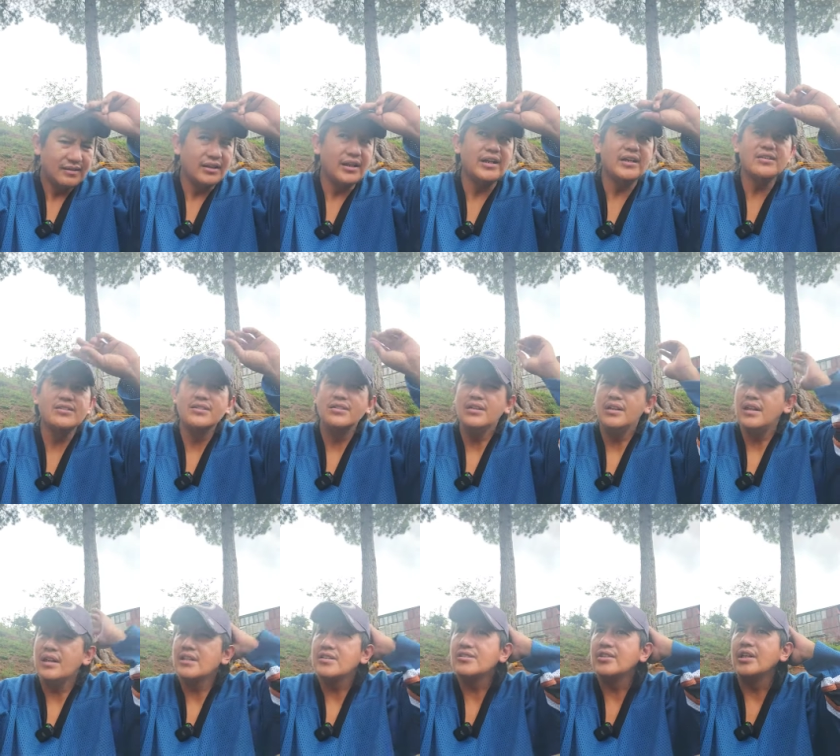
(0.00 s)
nadagsin
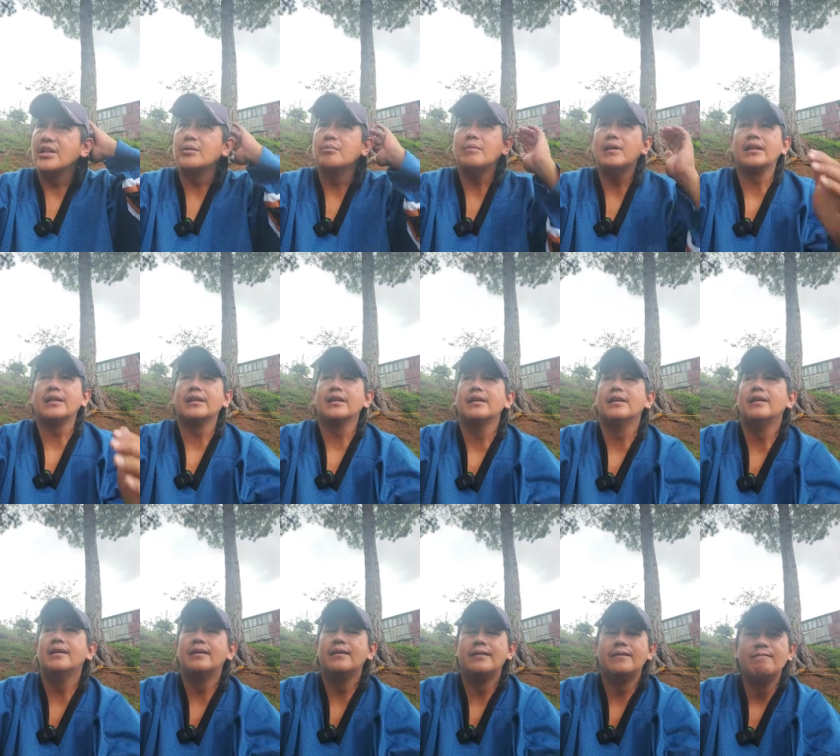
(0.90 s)
niya nga statement
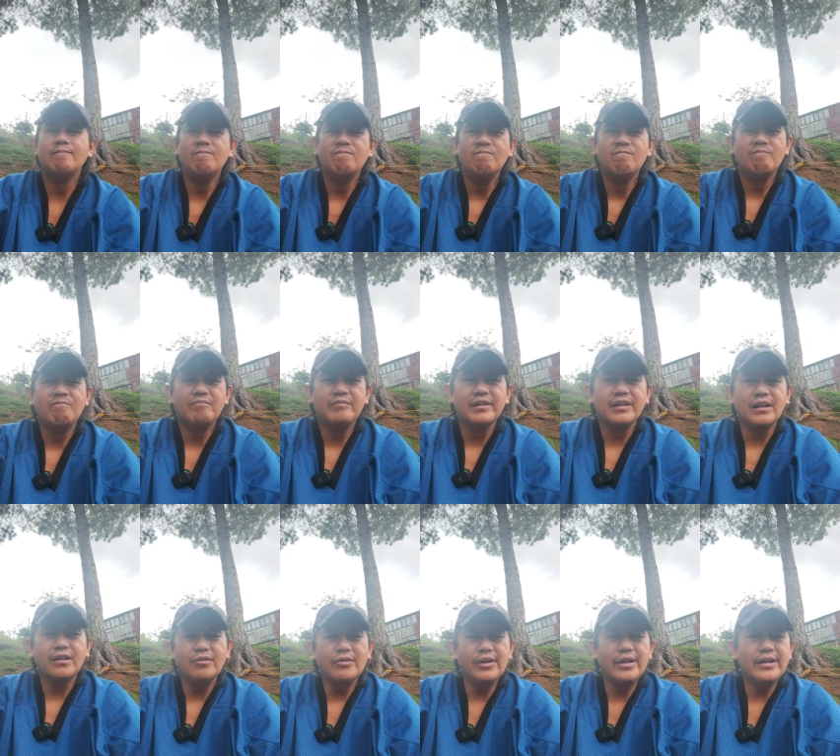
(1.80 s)

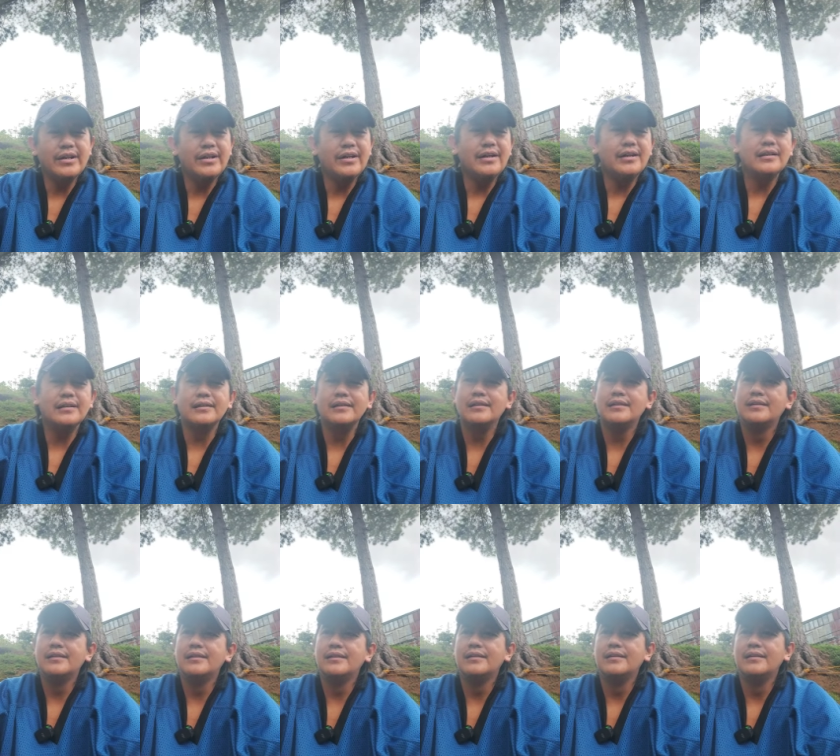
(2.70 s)
ako na na
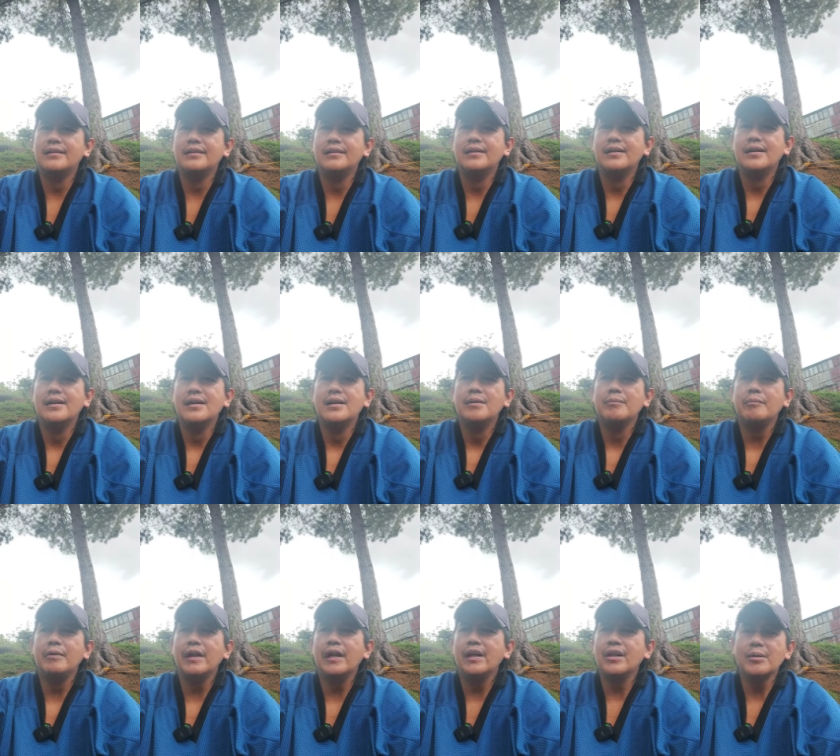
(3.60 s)

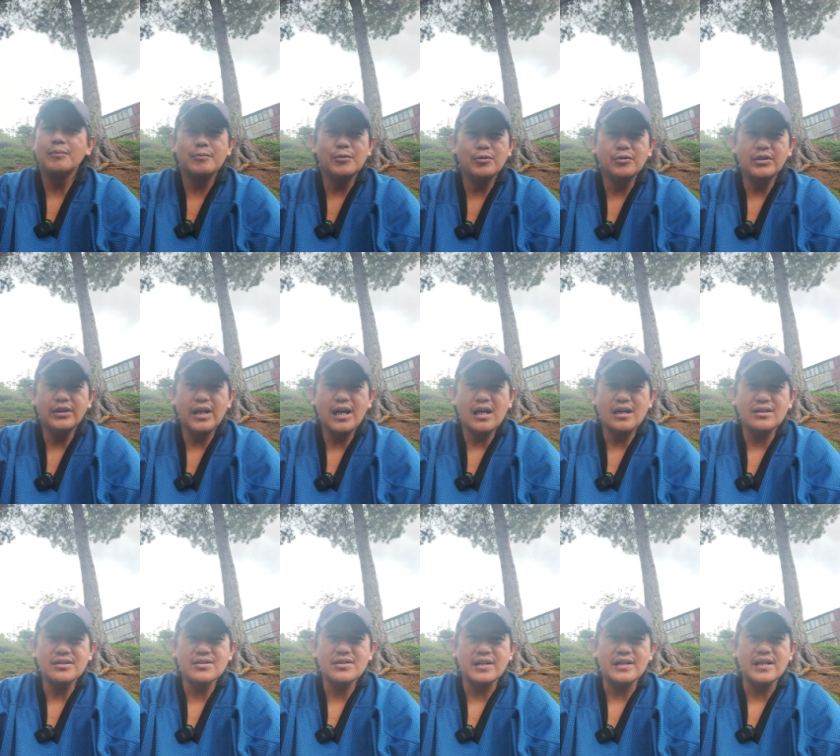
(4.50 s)
tinanggap yu iti
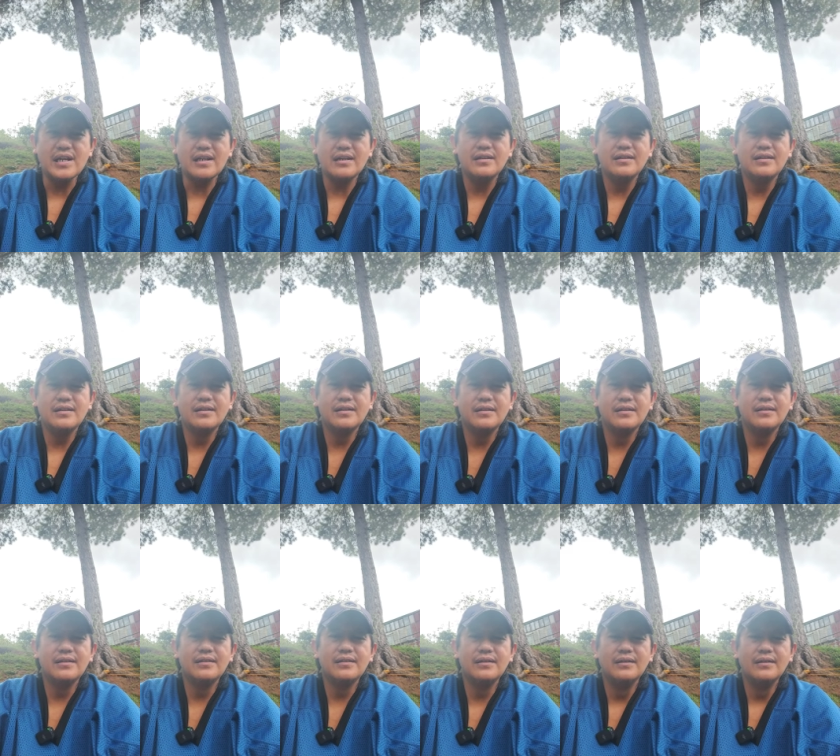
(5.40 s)
dakas kanya
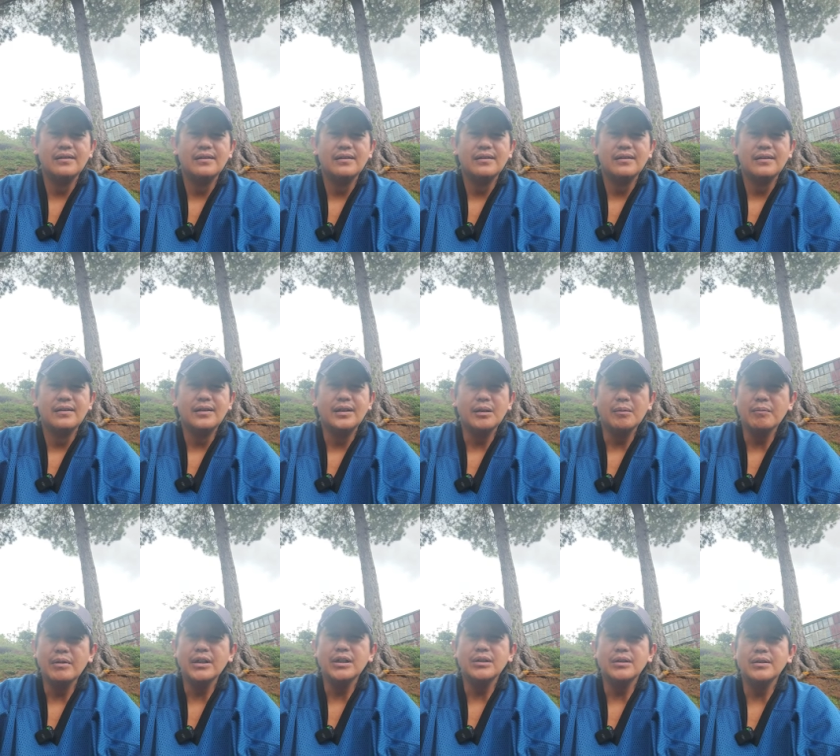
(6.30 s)

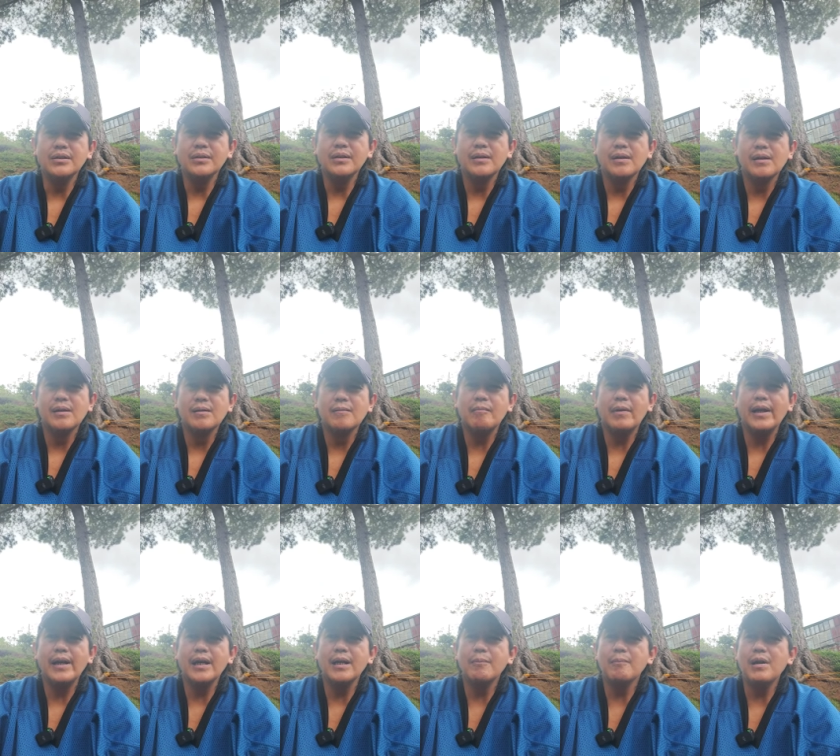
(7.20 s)
namda iti
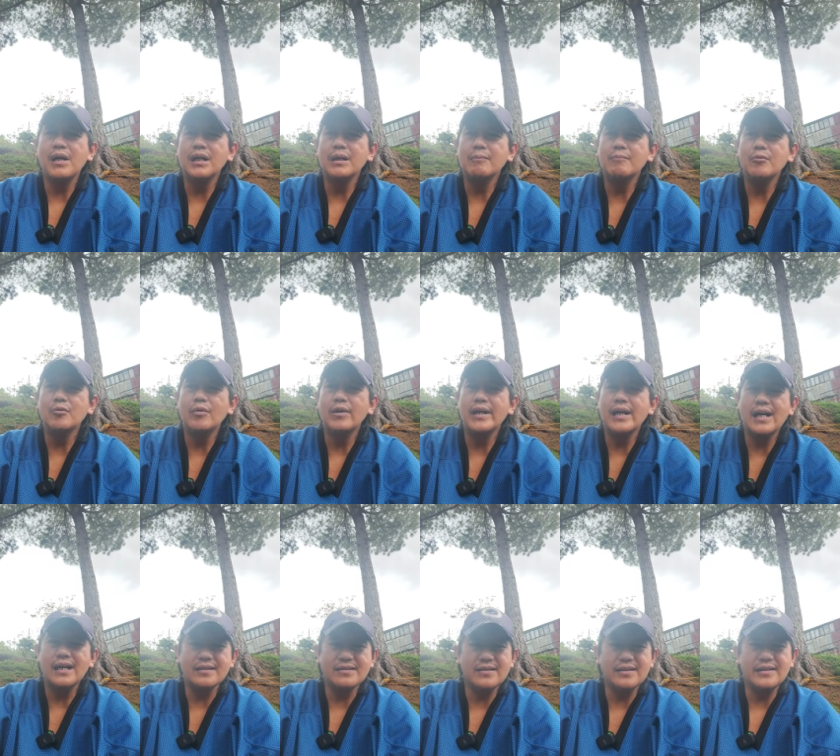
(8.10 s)
panangipanggap yu
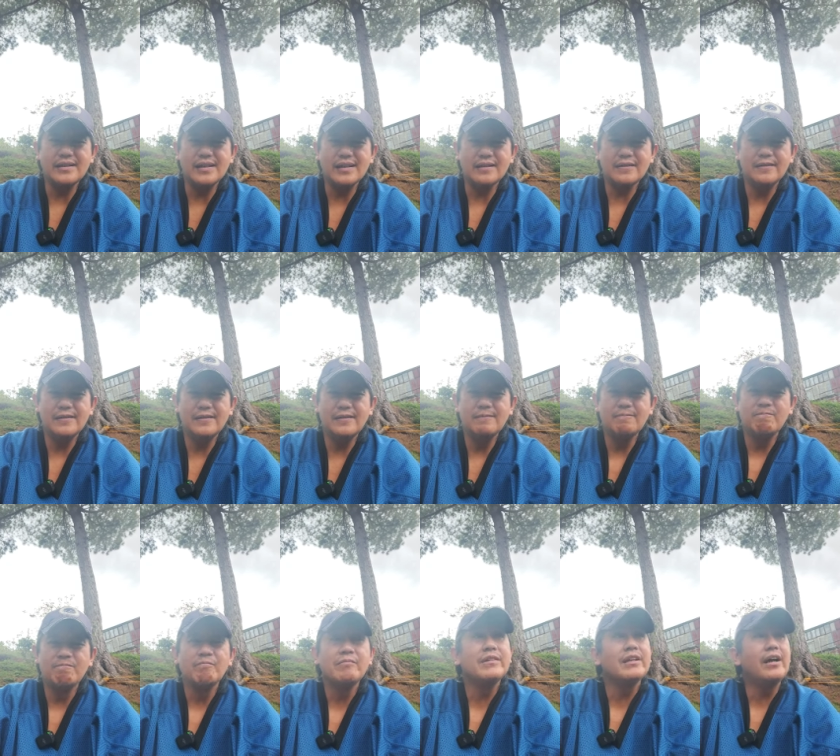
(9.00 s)
adakas dakas kanya
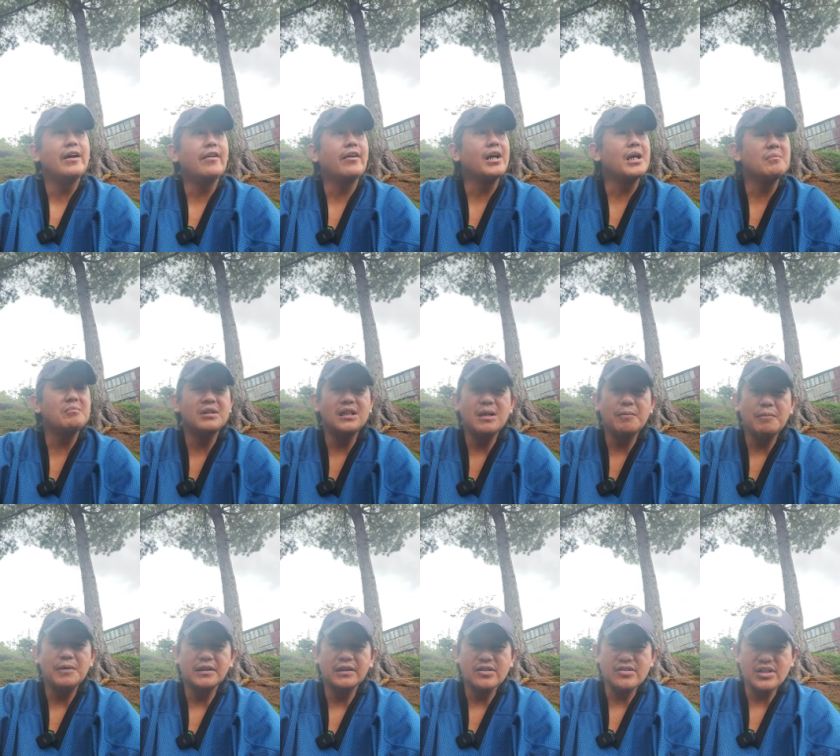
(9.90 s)
adagayam
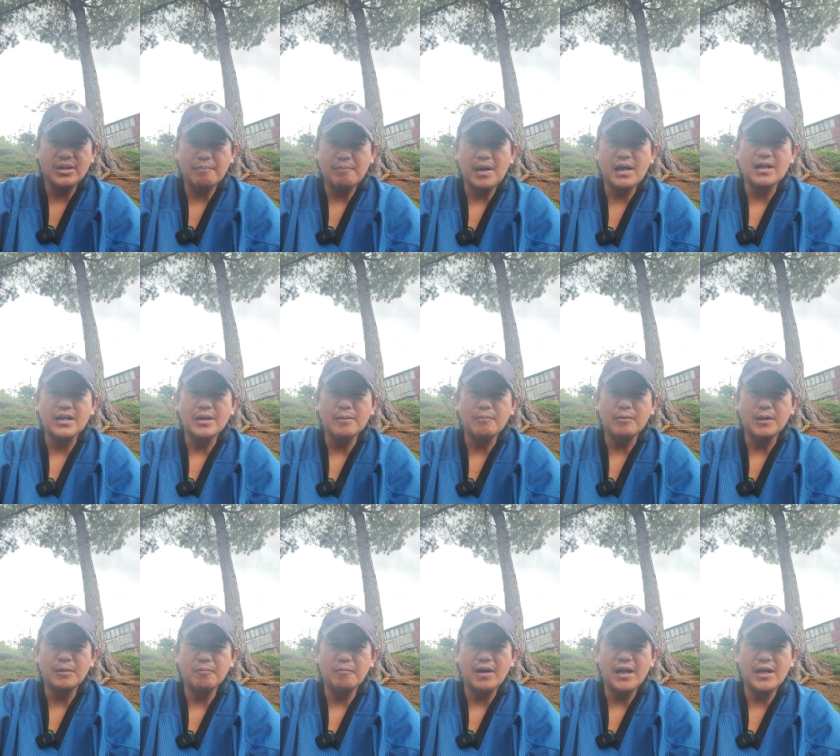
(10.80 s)
tinapintas nga panggap
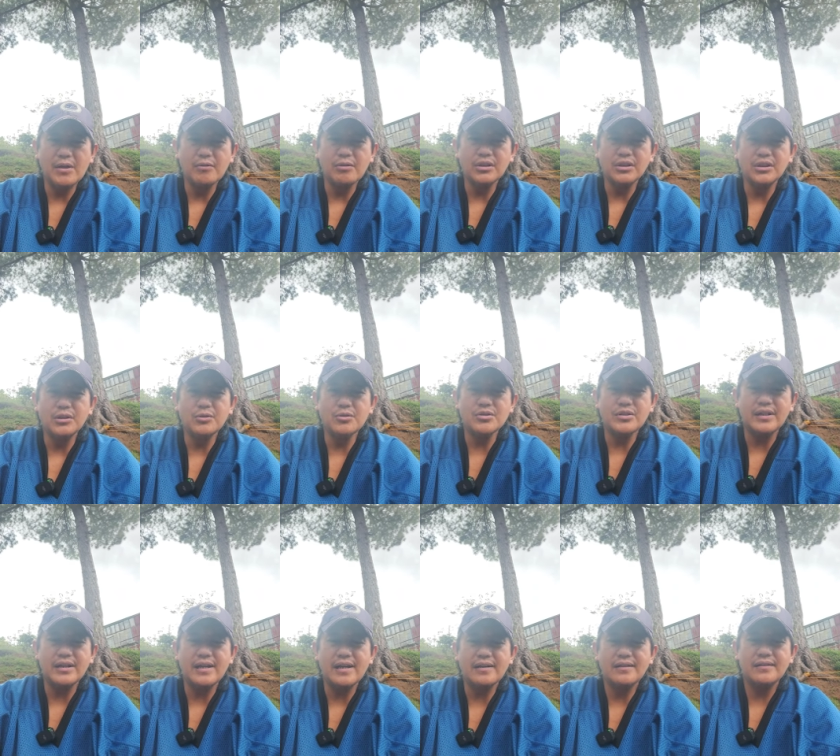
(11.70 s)
ng plano iti Diyos
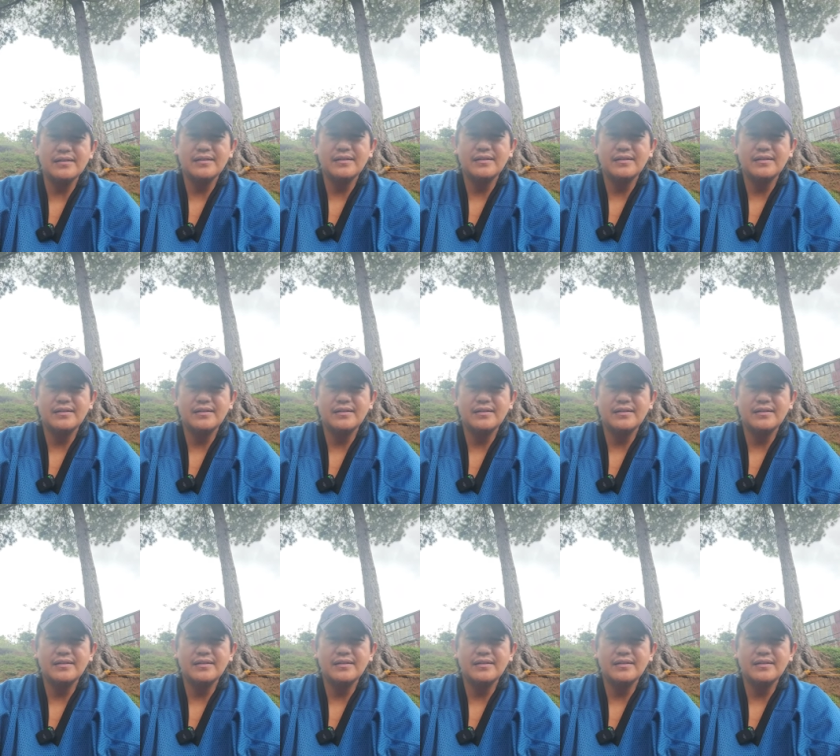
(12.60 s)
kanya